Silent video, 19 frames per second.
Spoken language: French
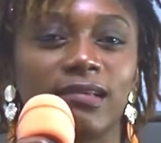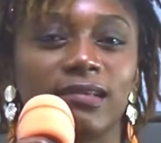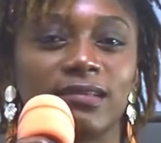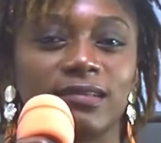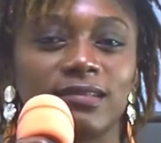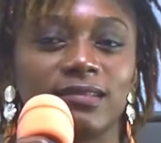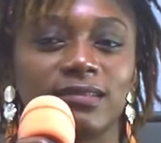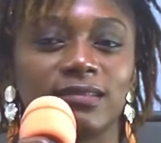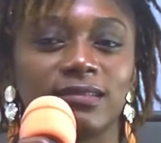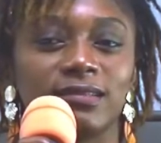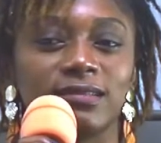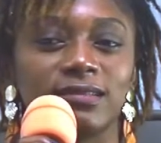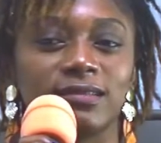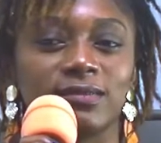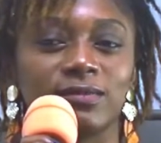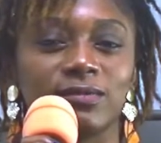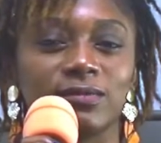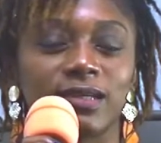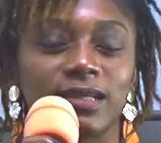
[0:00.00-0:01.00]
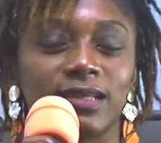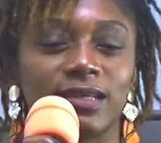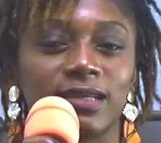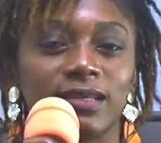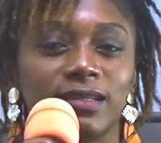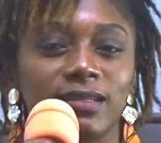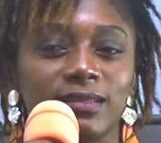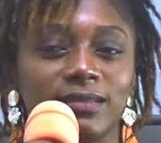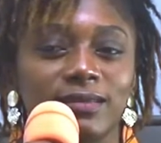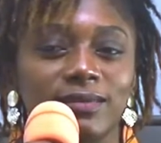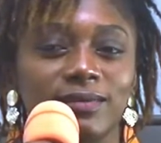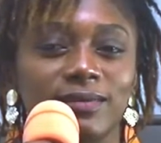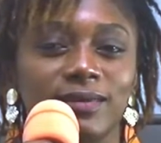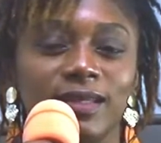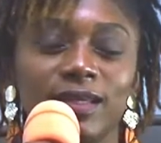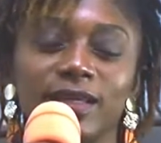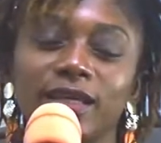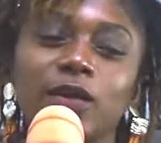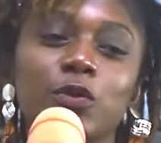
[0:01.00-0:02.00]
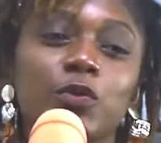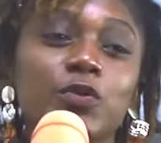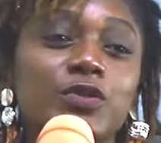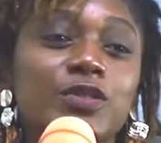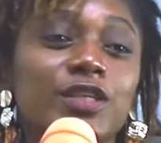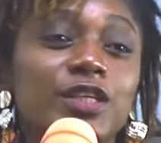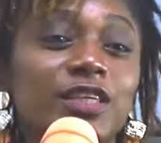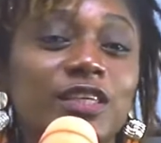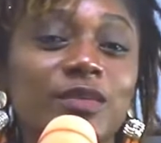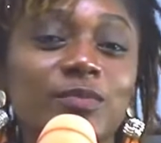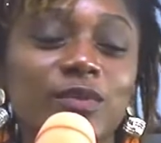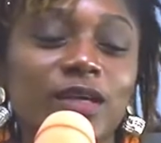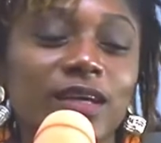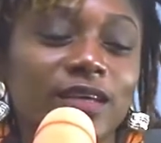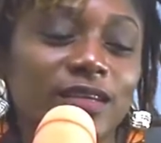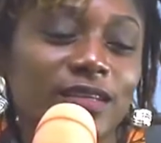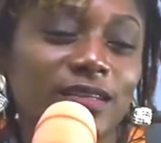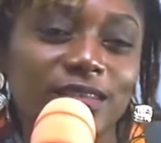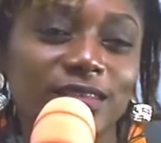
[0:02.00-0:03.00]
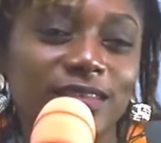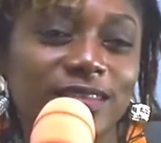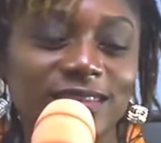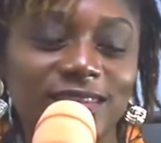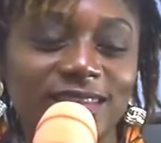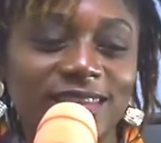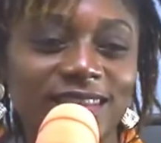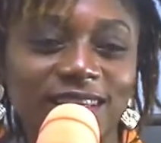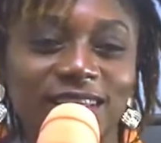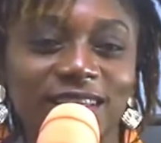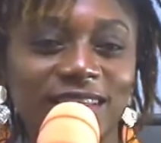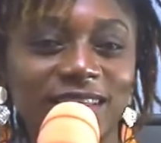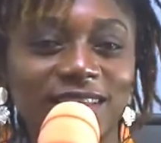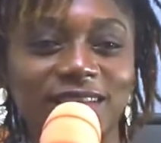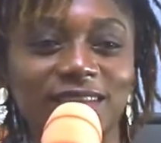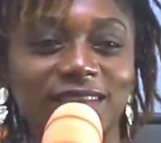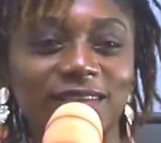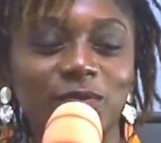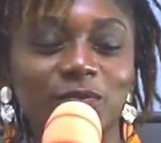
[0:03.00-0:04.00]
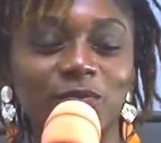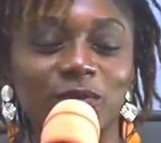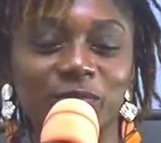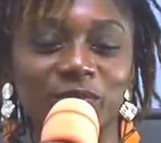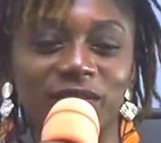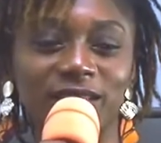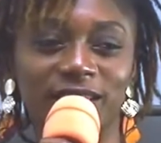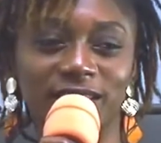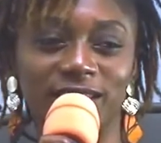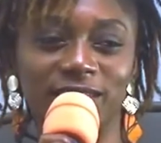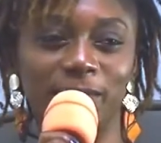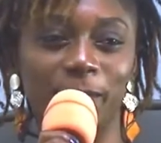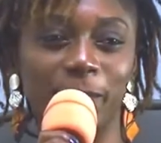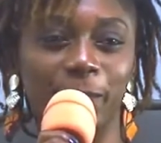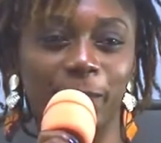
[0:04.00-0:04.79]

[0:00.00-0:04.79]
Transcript: Euh, voilà. Et il y a Kossier Kimia, série, une web série.